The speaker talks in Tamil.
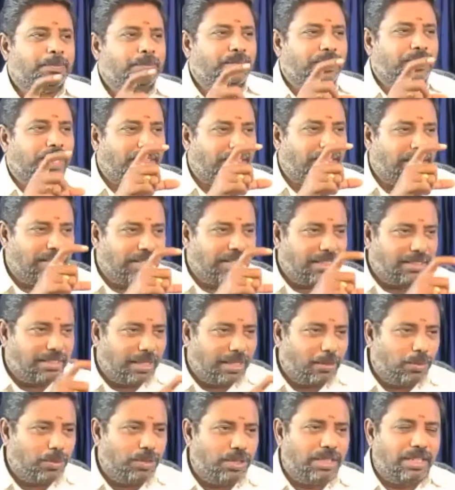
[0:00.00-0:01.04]
அந்த
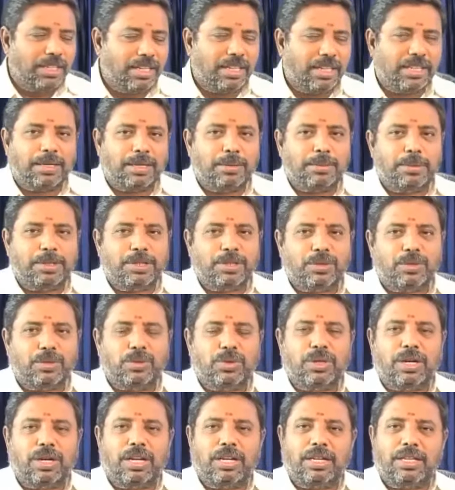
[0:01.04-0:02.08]
தசாபுத்தி நடக்காமல் இருக்கும்
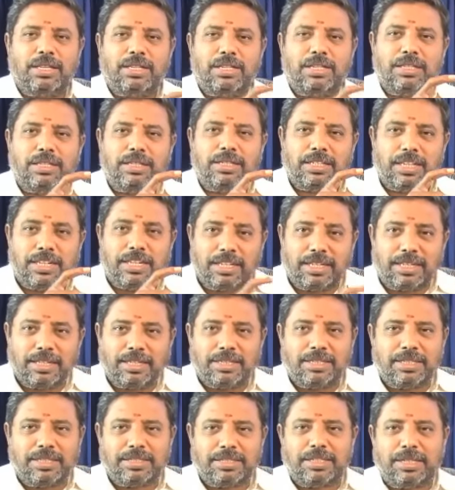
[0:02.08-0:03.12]
அல்லது நடக்கிற
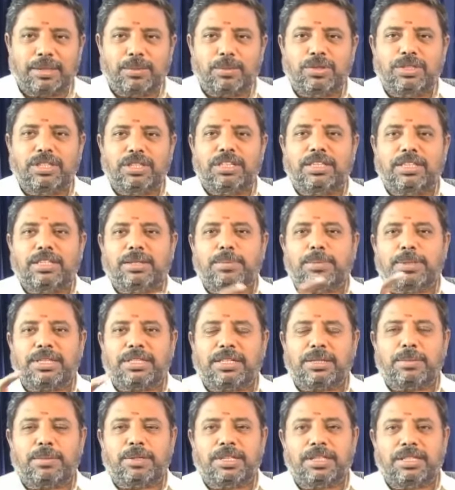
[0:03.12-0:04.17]
தசாபுத்தி இந்த
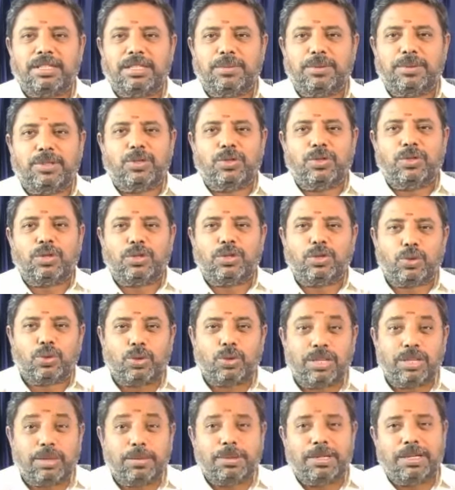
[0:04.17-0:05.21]
பத்தாம் இடத்ததிபதியோட
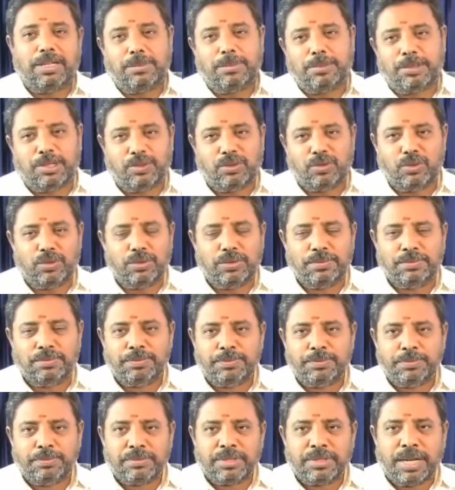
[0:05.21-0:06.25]
தொடர்பு இல்லாமல் இருக்கும்
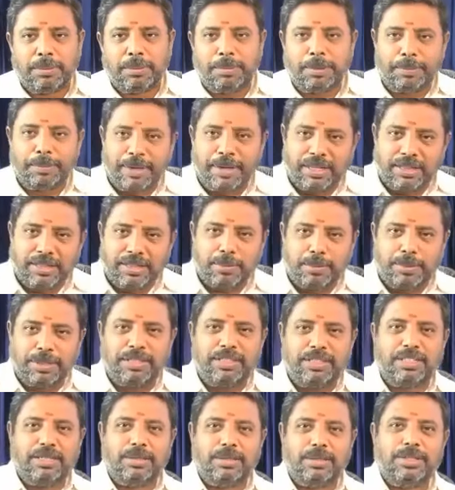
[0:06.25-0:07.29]
அப்போ பார்த்தா
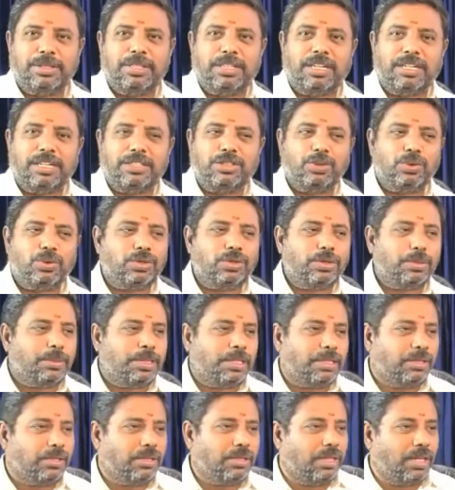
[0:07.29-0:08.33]
பத்துக்கு அதிபதி ஆட்சி உச்சமாக
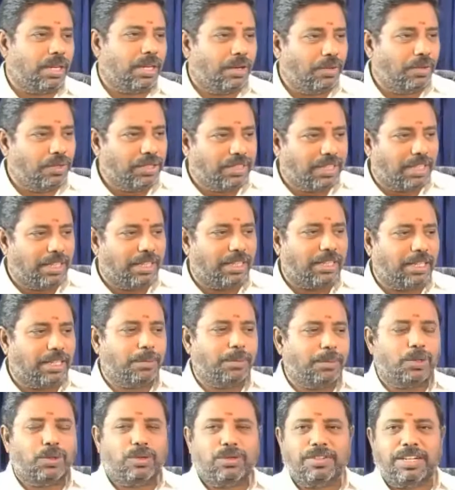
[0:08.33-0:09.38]
இருக்கும் அவர்
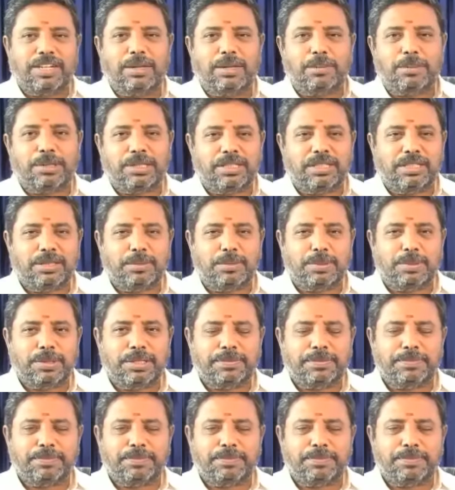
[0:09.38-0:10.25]
சாதாரணமாக ஒரு வேலை பார்த்துட்டு இருப்பார்